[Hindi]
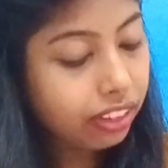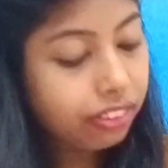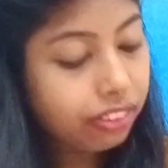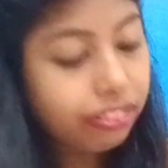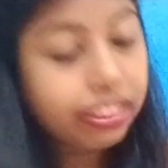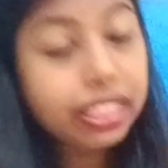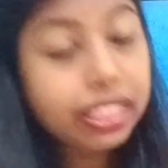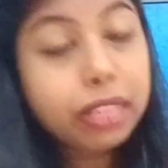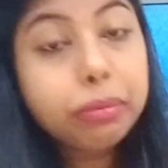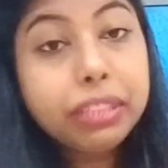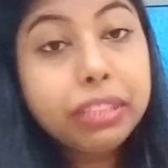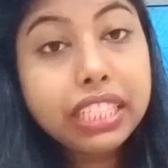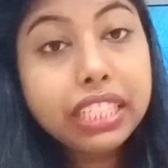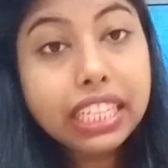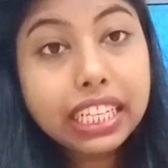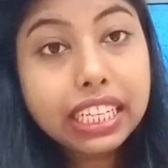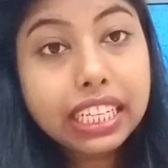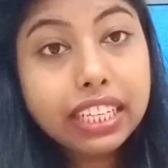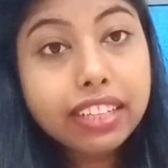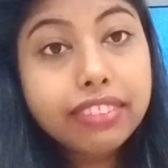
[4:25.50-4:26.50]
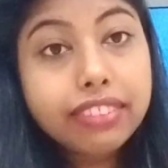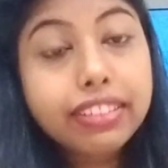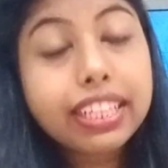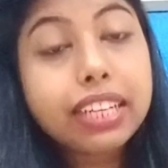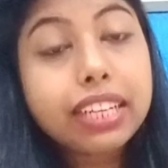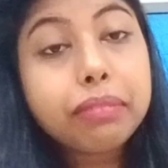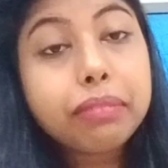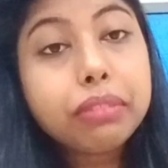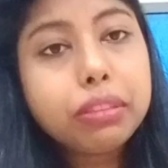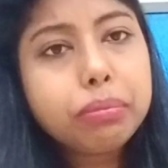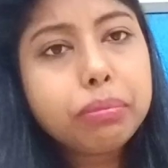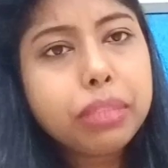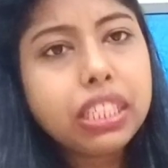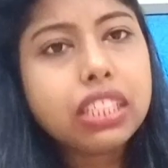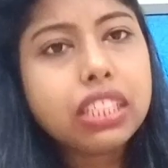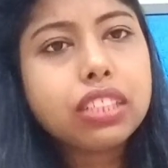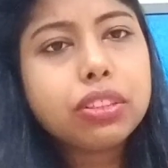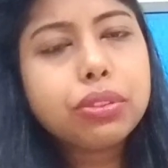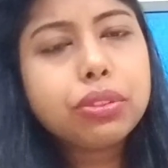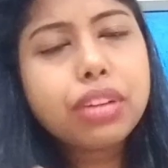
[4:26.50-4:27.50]
वाइटामिन डी वाइटामिन बी
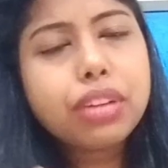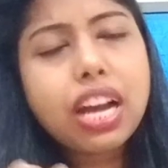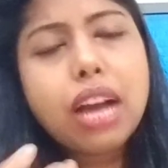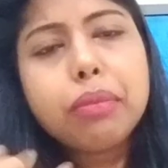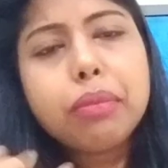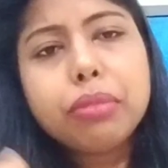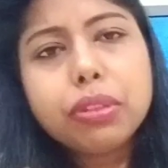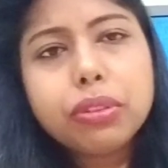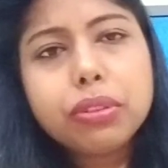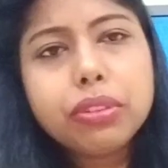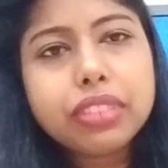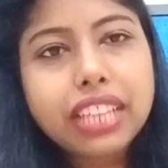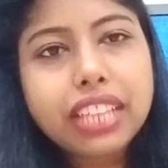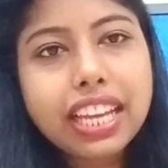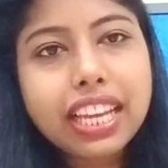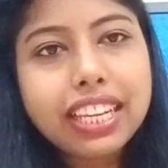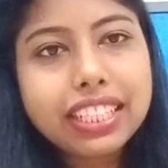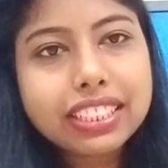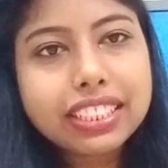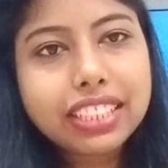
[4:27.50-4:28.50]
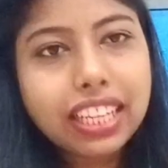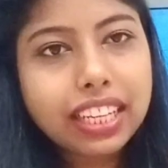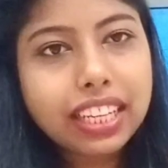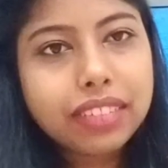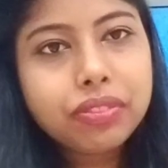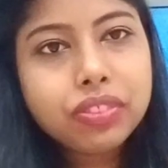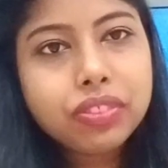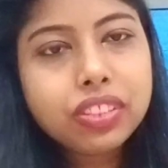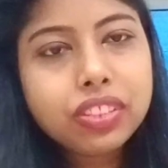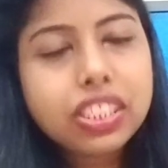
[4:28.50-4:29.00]
तो आप लोगों को क्या लगता है